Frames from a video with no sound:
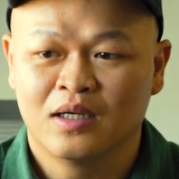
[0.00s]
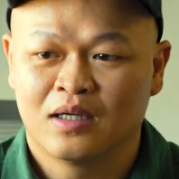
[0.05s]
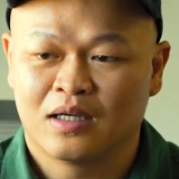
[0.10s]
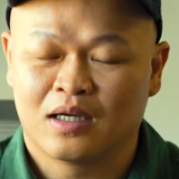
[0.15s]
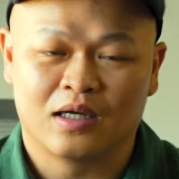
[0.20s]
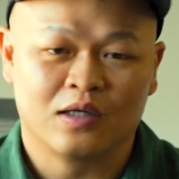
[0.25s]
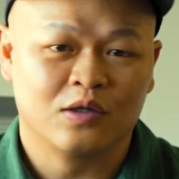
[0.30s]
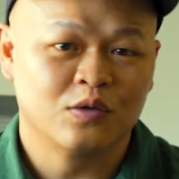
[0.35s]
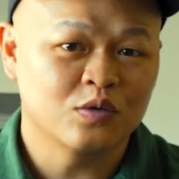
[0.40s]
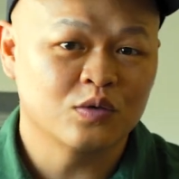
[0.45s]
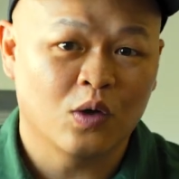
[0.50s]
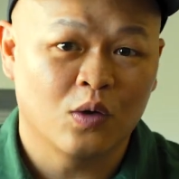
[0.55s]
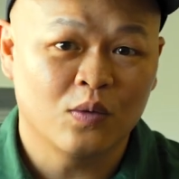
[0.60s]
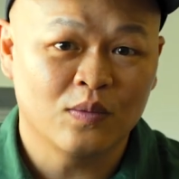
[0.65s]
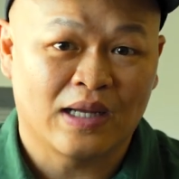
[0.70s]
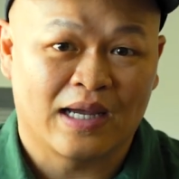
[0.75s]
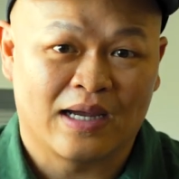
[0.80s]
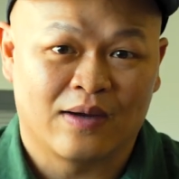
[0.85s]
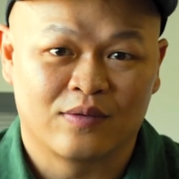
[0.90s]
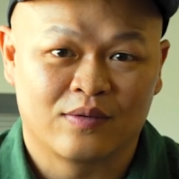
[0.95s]
à, yếu tố
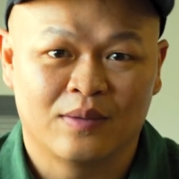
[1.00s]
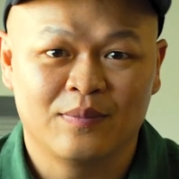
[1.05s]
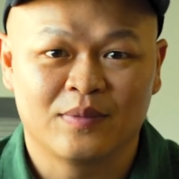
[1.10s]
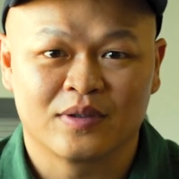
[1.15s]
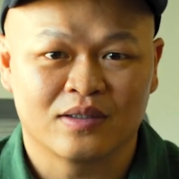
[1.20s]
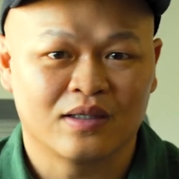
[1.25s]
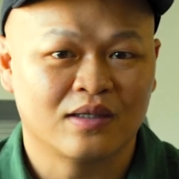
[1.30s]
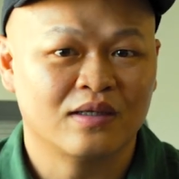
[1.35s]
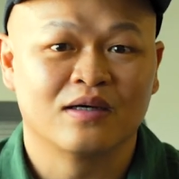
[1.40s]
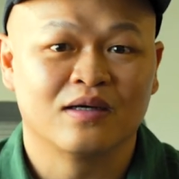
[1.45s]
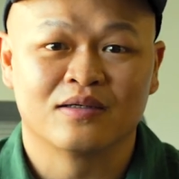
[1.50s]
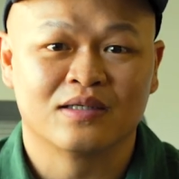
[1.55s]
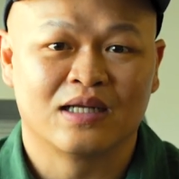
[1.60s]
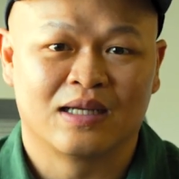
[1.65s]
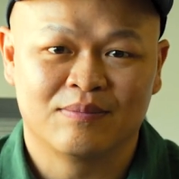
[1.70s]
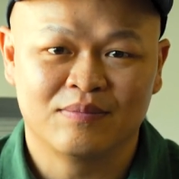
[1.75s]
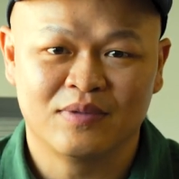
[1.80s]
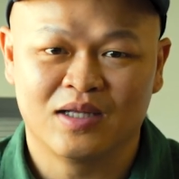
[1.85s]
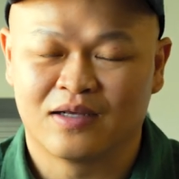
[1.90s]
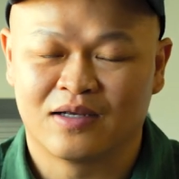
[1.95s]
nào để mình có thể nâng
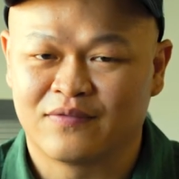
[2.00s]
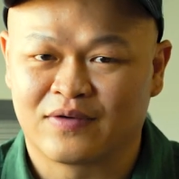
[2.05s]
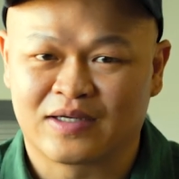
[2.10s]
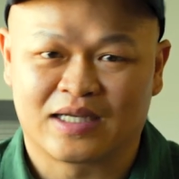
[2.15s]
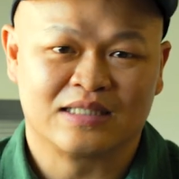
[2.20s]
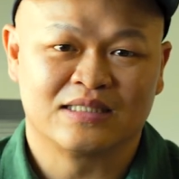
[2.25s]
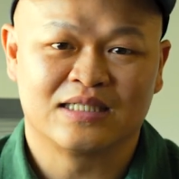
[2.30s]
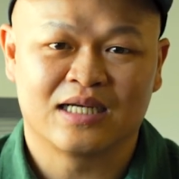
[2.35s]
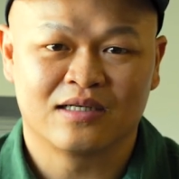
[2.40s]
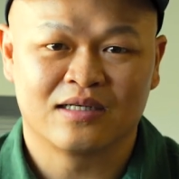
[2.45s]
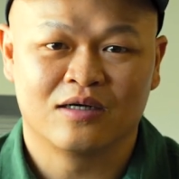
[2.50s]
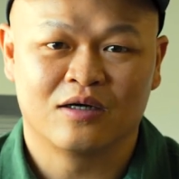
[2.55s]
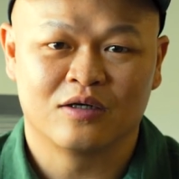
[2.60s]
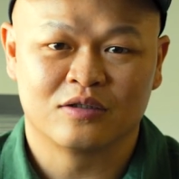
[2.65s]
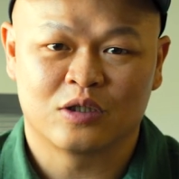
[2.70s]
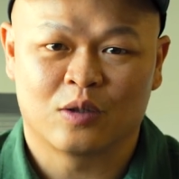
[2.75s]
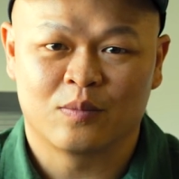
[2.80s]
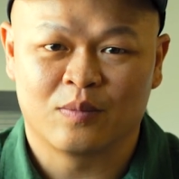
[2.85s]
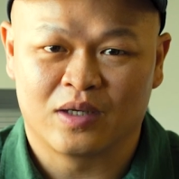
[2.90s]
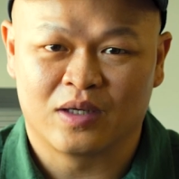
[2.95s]
điểm lên và cạnh tranh hơn
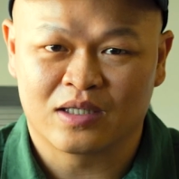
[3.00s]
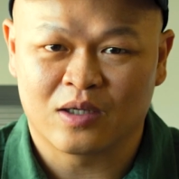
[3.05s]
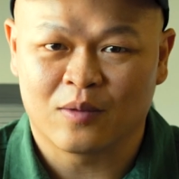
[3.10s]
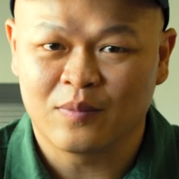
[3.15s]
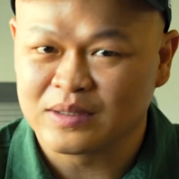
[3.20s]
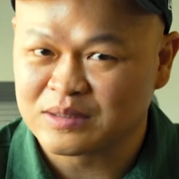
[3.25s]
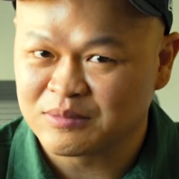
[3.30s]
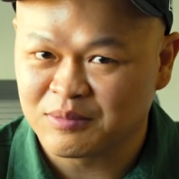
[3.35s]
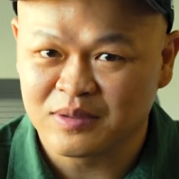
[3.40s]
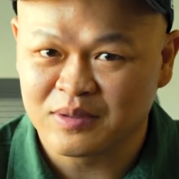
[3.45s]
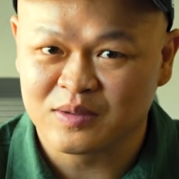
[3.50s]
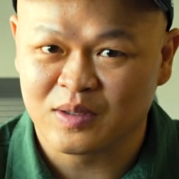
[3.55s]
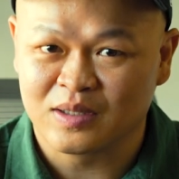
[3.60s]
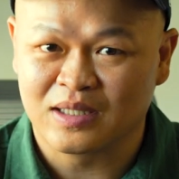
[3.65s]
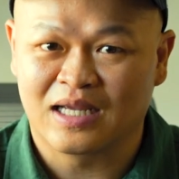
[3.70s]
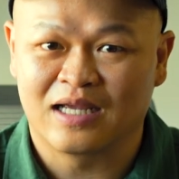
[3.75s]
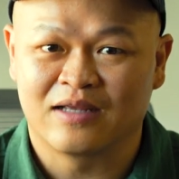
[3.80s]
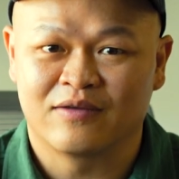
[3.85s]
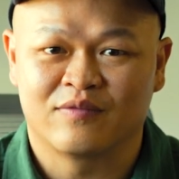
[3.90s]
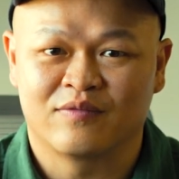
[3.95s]
trong hệ thống Expansion
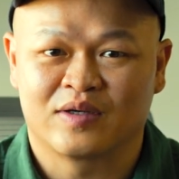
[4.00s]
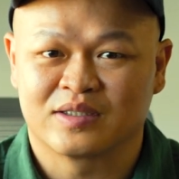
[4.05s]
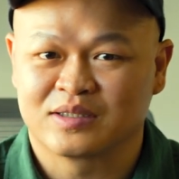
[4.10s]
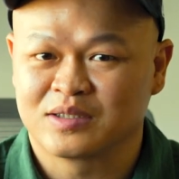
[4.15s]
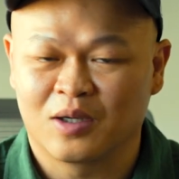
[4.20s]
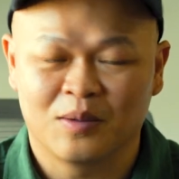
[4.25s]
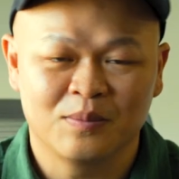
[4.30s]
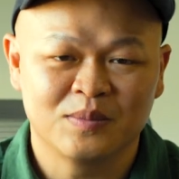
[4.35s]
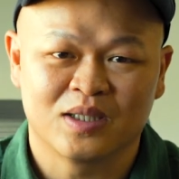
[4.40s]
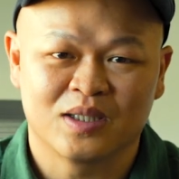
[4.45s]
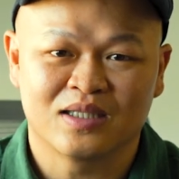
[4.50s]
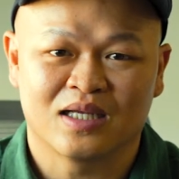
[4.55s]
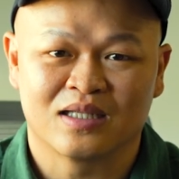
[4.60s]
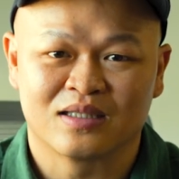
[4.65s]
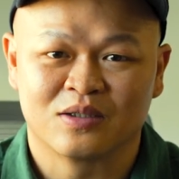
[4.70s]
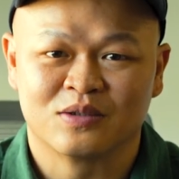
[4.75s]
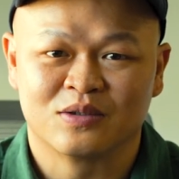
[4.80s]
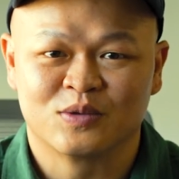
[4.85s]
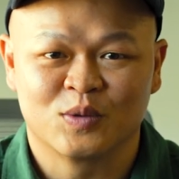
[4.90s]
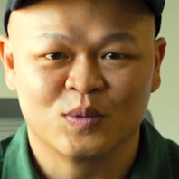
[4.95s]
này và sớm trở thành
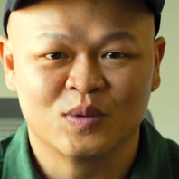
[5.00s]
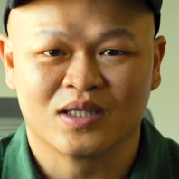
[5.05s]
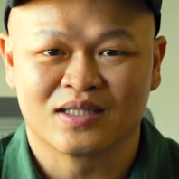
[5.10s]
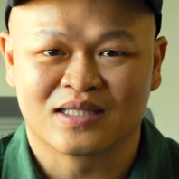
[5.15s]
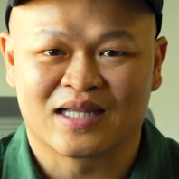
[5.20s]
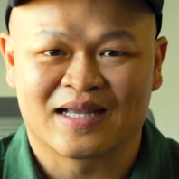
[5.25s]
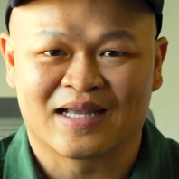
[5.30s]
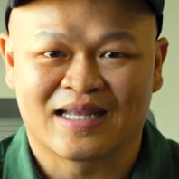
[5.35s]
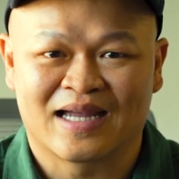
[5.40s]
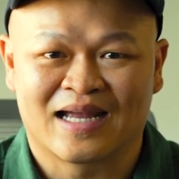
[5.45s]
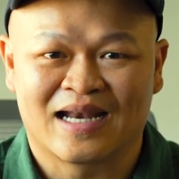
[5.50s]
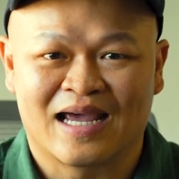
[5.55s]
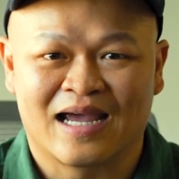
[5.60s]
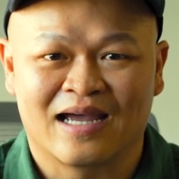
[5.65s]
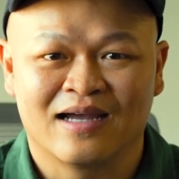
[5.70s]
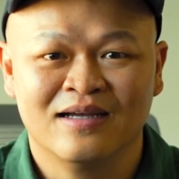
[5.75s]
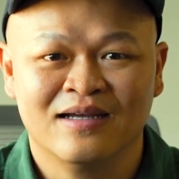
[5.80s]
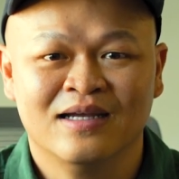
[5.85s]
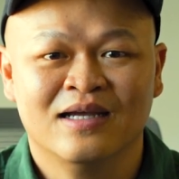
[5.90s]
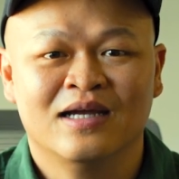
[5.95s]
thường chủ nhân tại Cada.